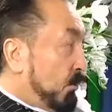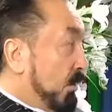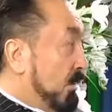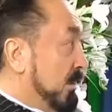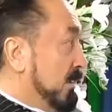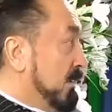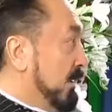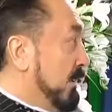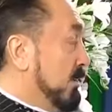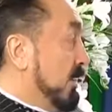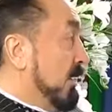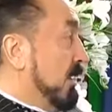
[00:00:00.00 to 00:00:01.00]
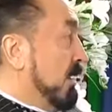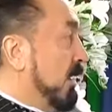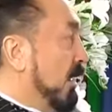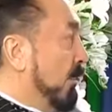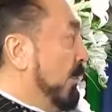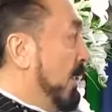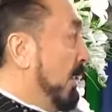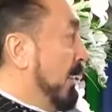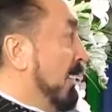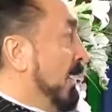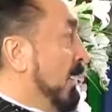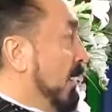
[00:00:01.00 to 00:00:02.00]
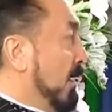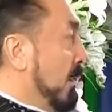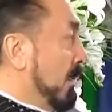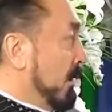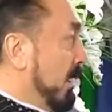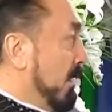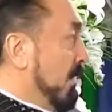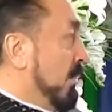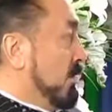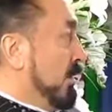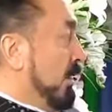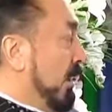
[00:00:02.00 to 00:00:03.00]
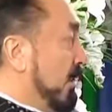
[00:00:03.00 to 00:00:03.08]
Buna cesaret edecek kahpe, kalleş,